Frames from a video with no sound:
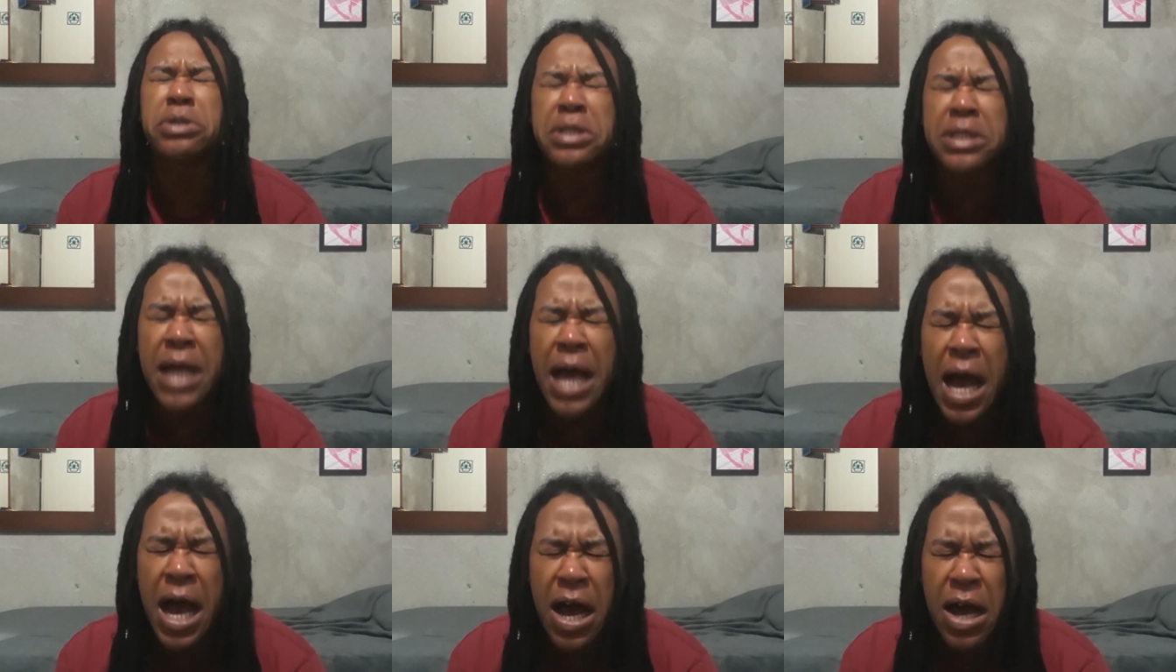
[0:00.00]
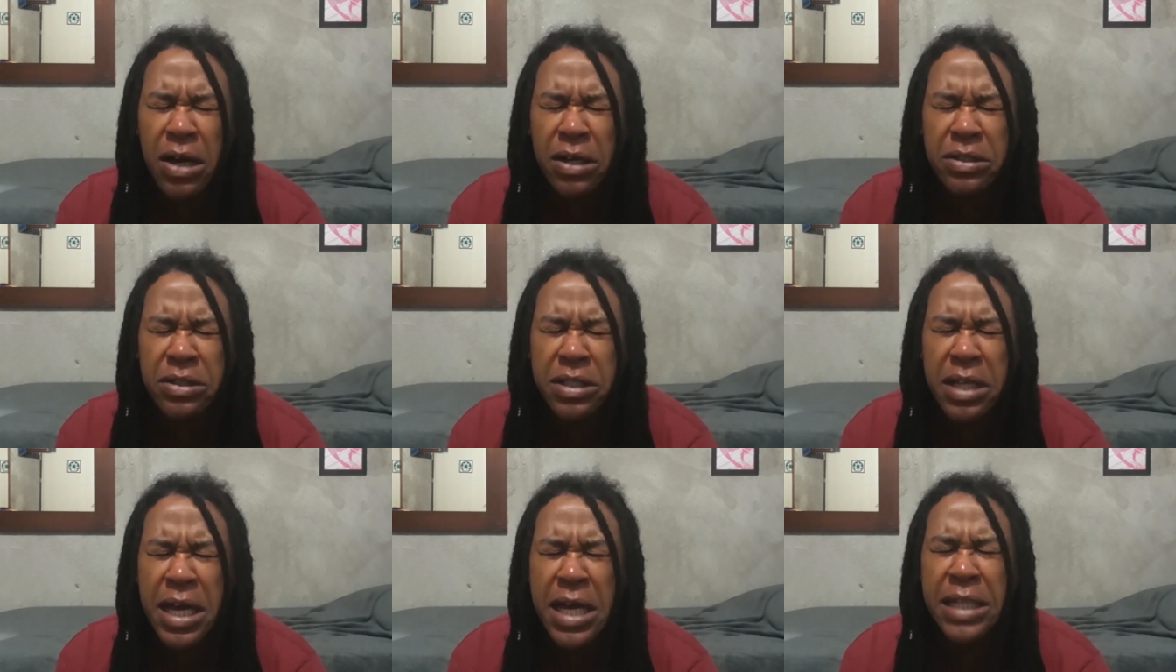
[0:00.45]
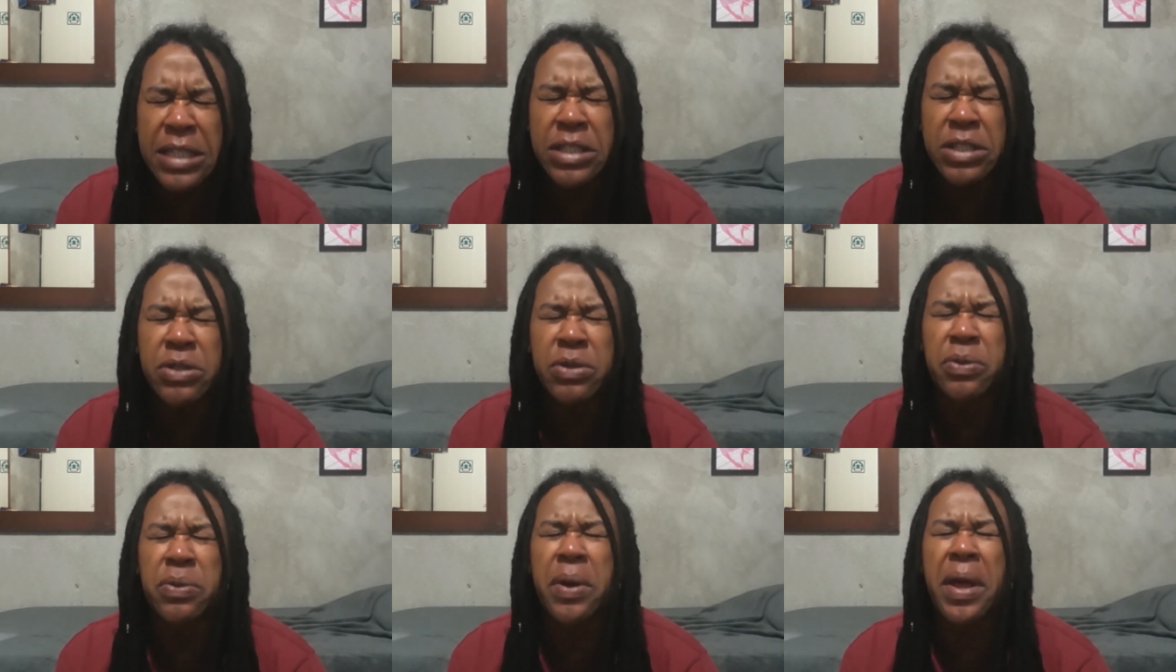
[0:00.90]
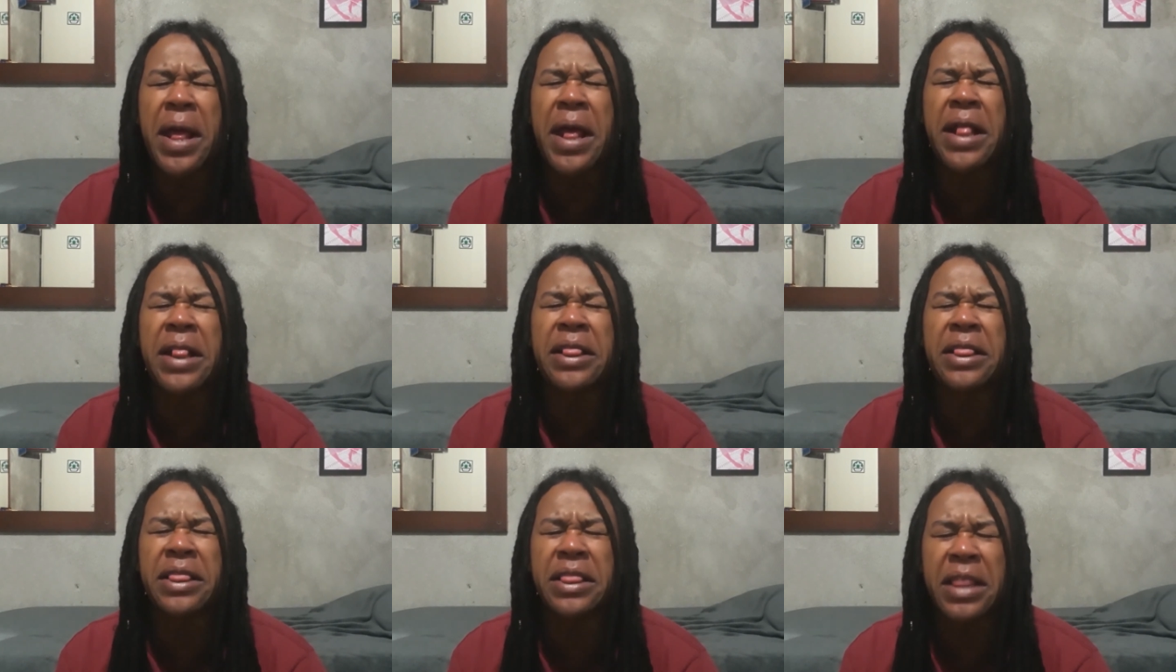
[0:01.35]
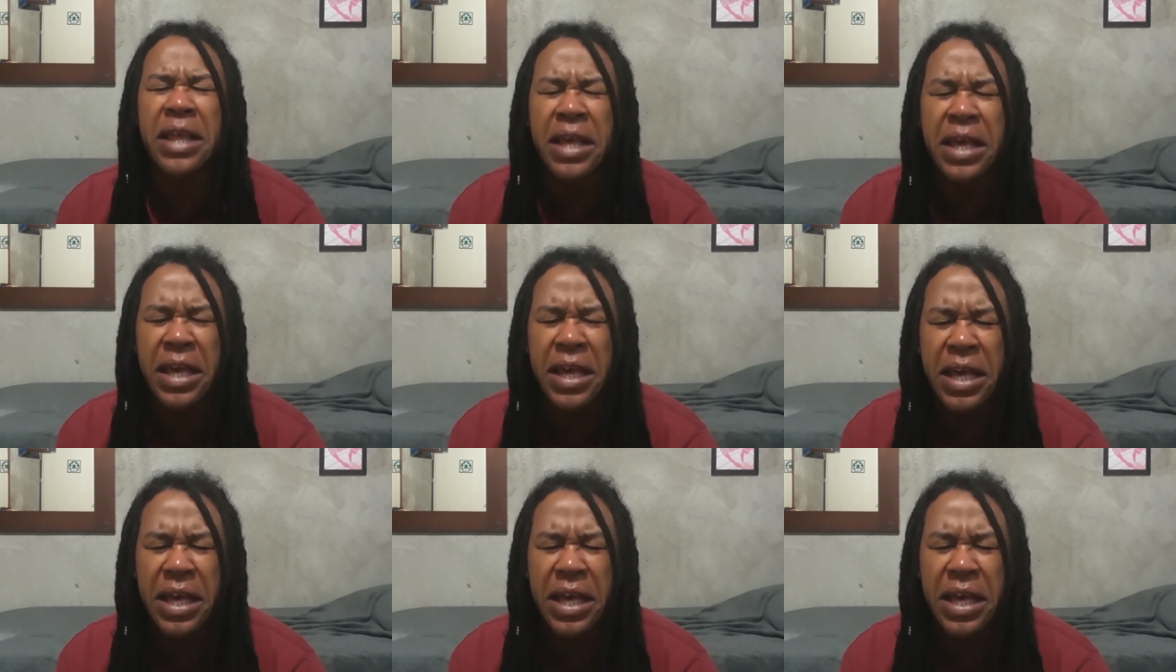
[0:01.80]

2020.